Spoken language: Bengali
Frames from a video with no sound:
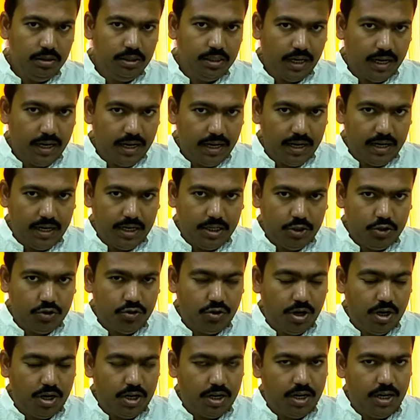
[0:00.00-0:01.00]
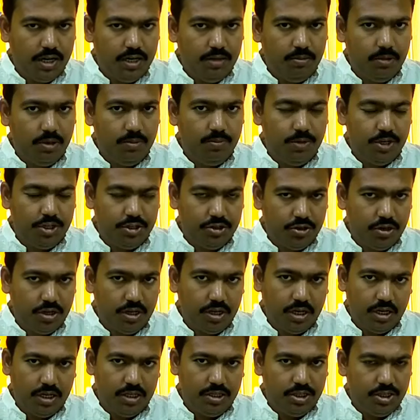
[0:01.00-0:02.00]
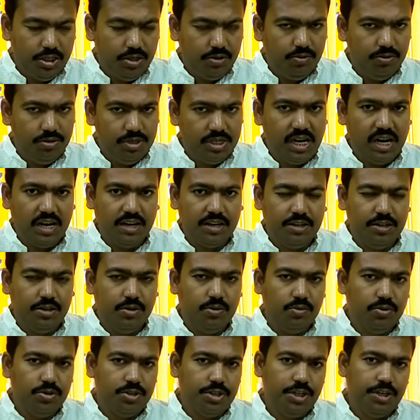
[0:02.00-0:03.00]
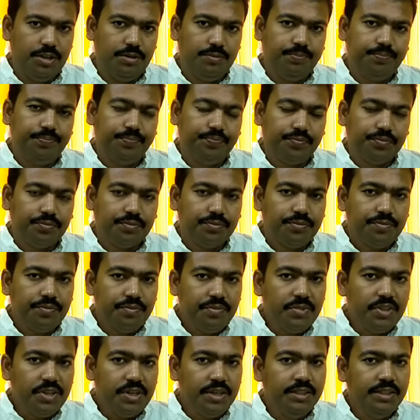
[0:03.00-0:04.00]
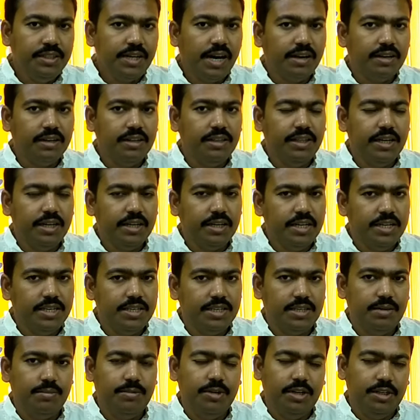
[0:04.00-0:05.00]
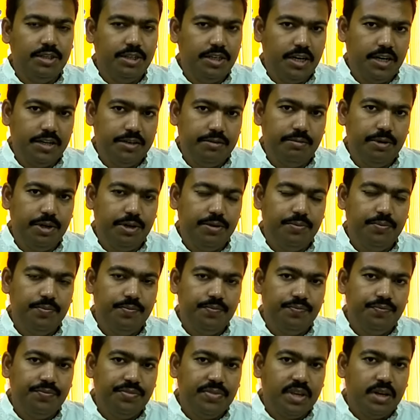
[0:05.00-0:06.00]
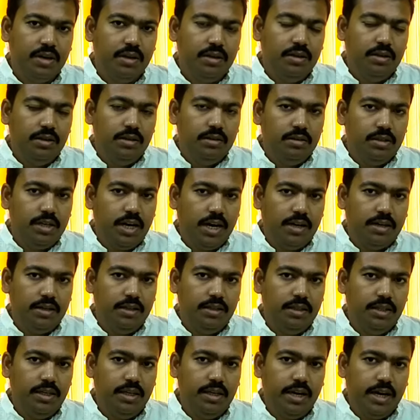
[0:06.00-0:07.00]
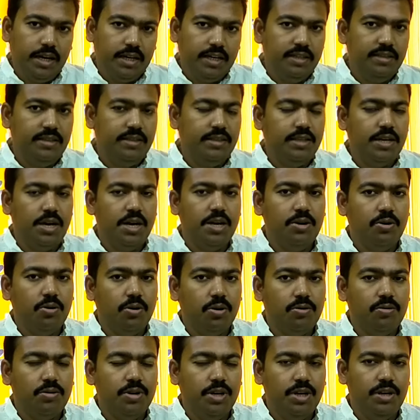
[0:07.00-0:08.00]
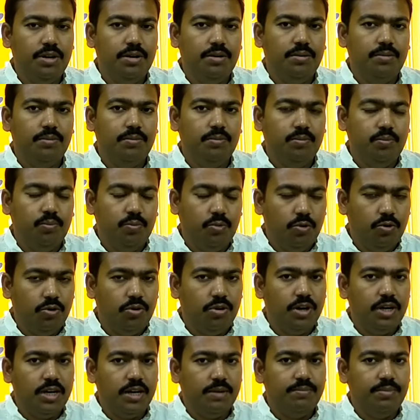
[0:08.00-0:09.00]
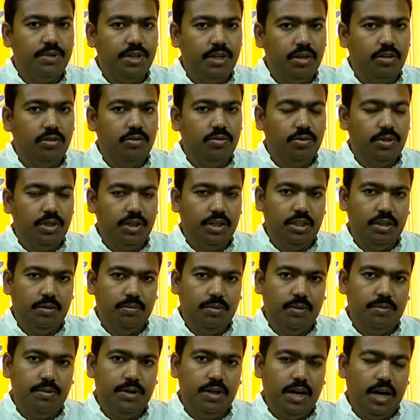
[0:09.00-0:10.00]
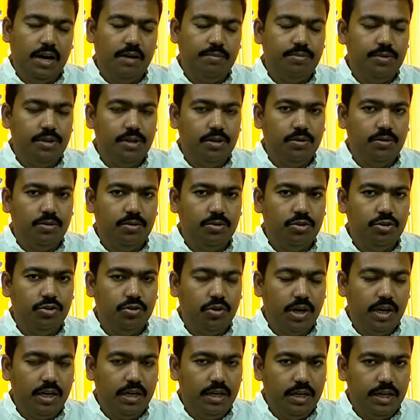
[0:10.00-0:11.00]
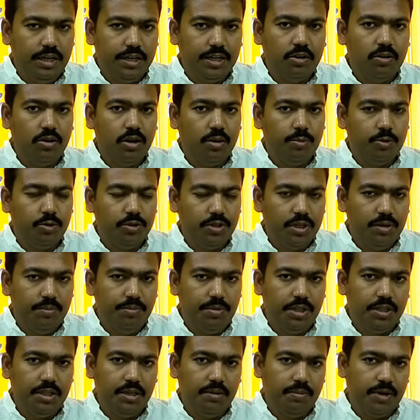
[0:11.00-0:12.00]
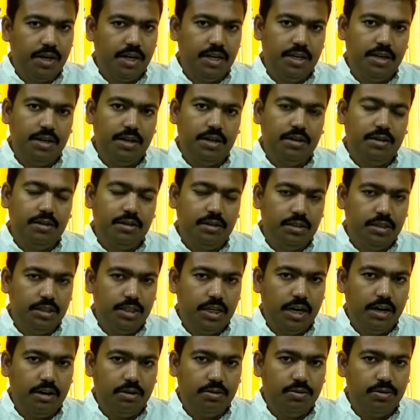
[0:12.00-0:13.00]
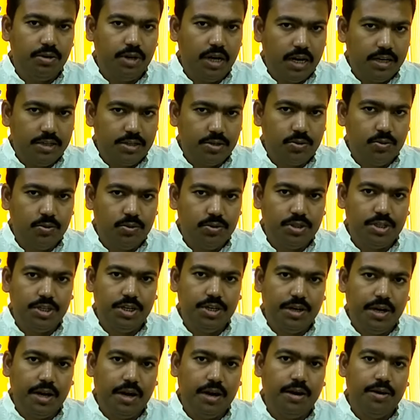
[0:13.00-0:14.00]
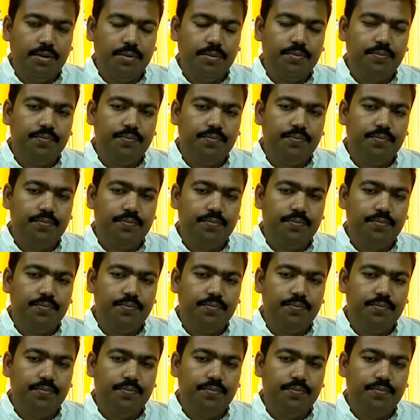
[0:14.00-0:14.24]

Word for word: যারা সরকারি বা বেসরকারি যে কোনো চাকরি করছেন চাকরিতে একটা স্টেবিলিটি আসবে চাকরিতে একটা স্থায়ীকরণের প্রকট আপনি কিন্তু দেখতে পাবেন আপনি কোনো জয়েন্ট লেটারও এমনকি পেতে পারেন যারা কোনো কাজ করছেন না